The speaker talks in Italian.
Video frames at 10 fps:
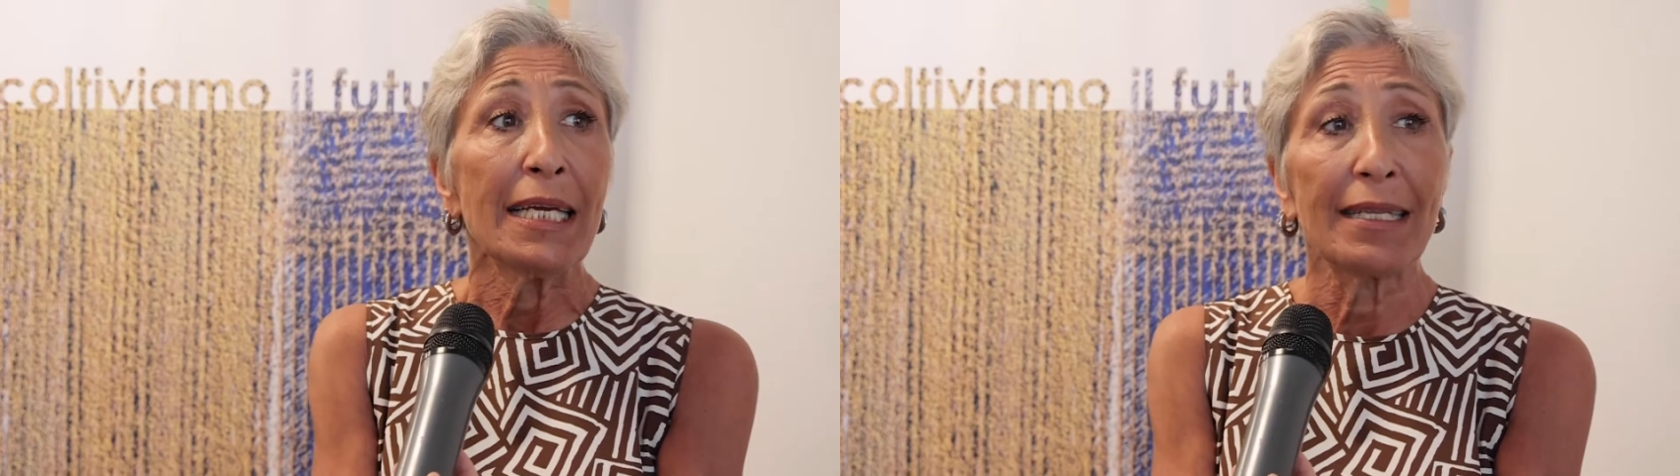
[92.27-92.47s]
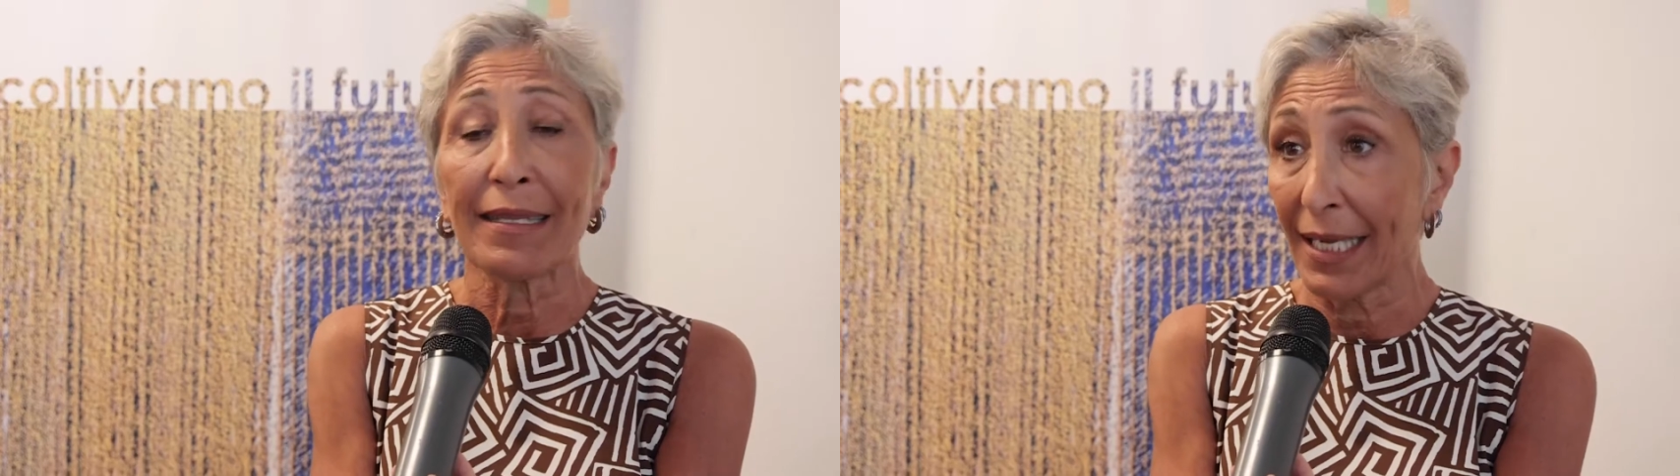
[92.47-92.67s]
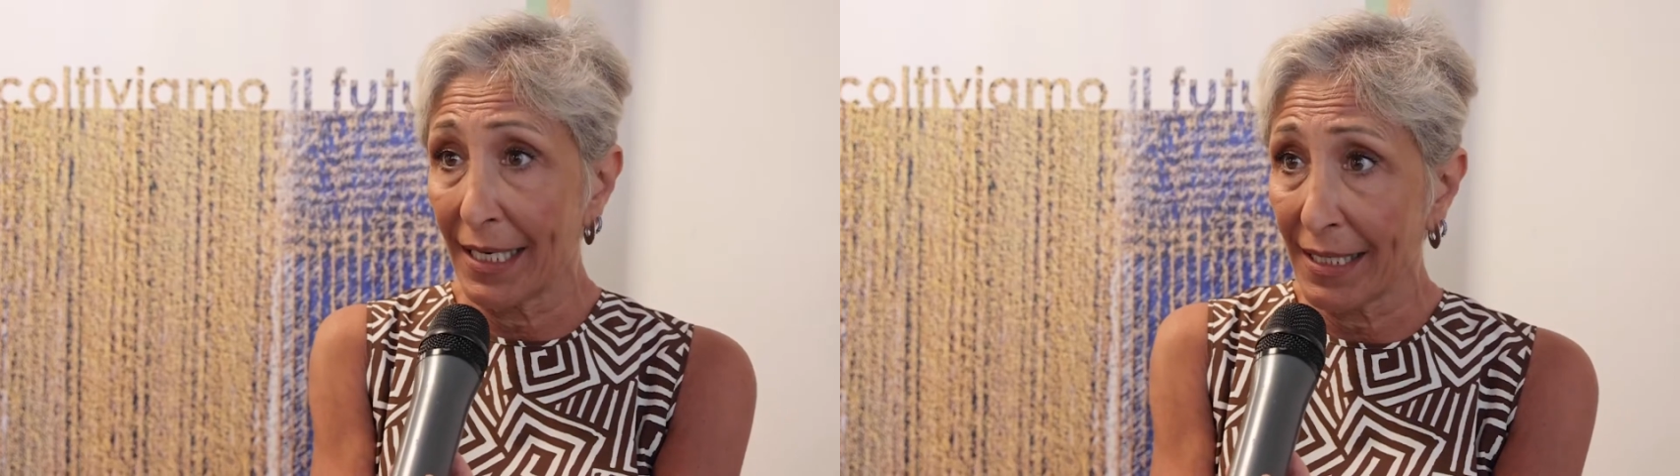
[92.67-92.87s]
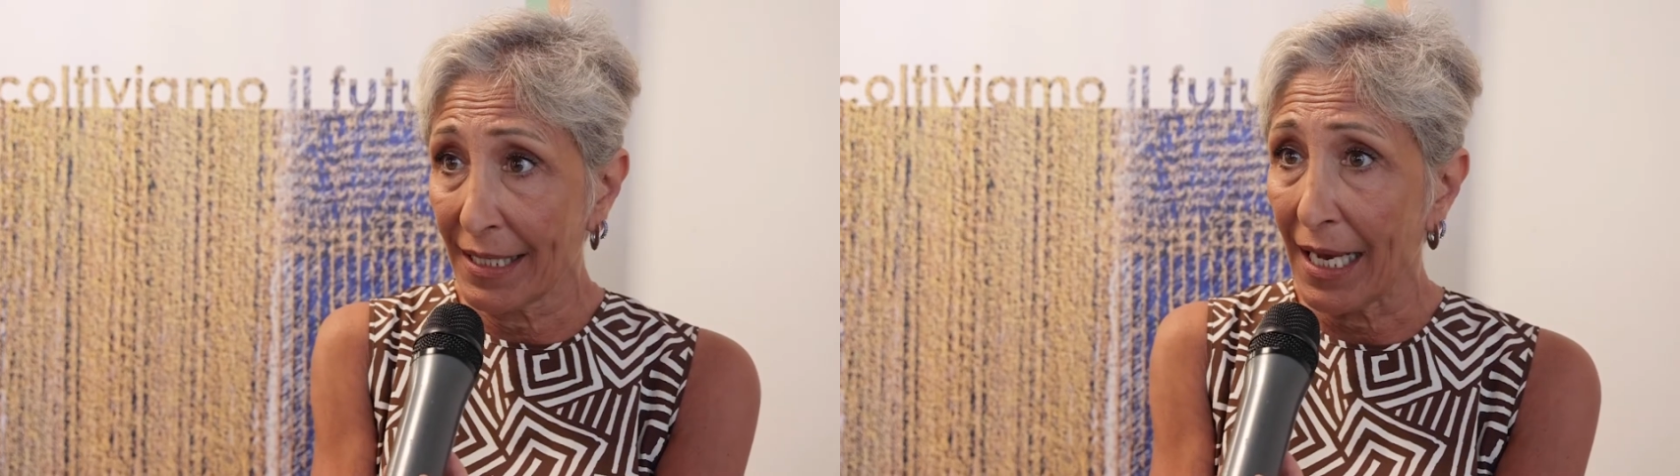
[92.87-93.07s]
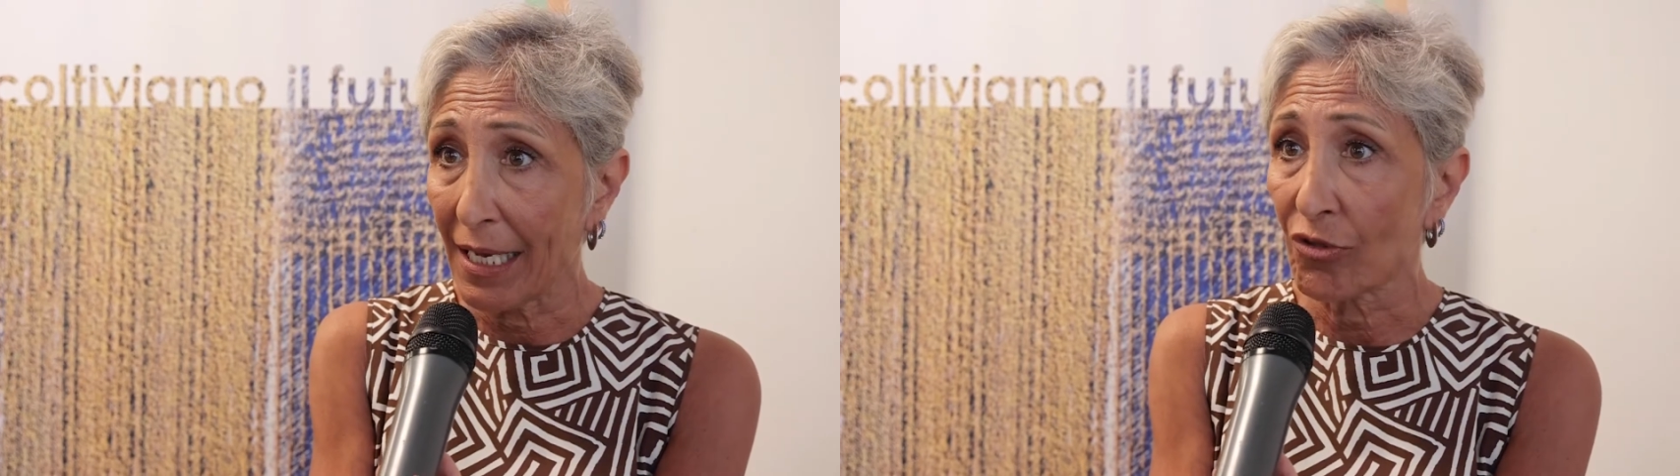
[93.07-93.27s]

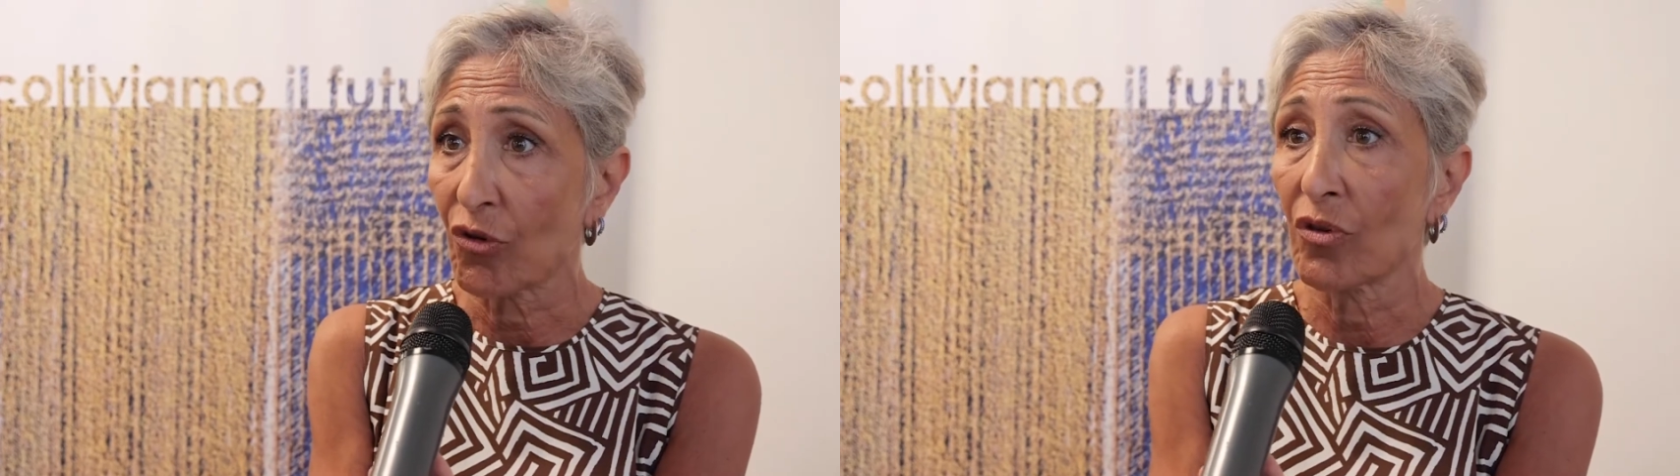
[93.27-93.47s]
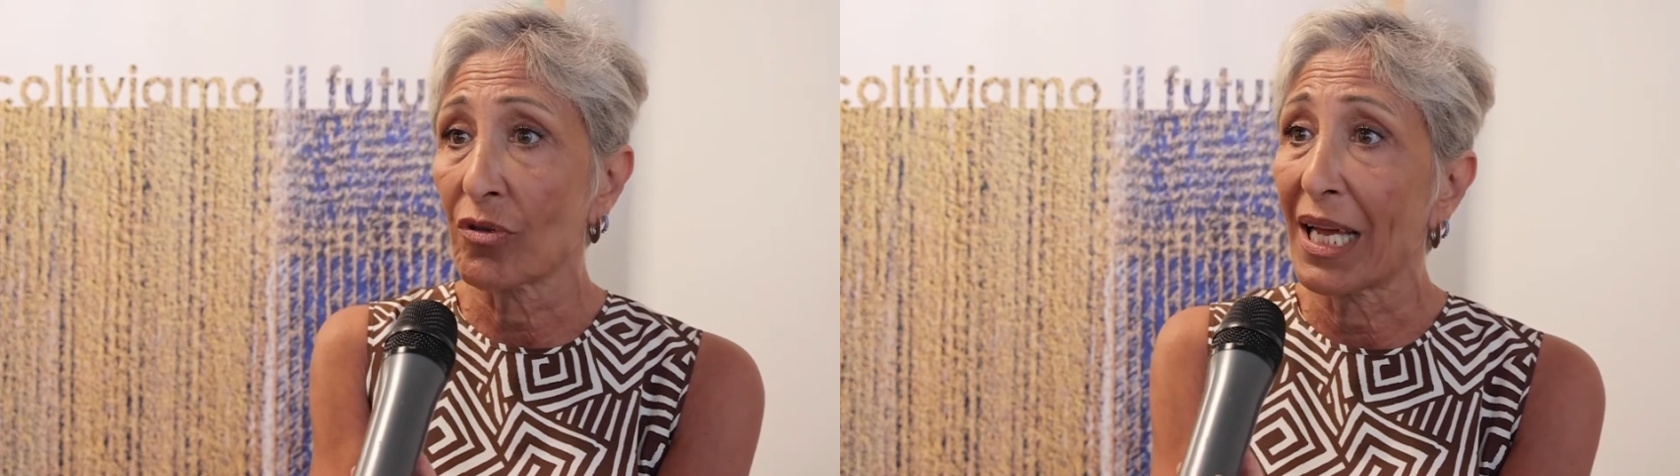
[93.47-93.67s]
interessato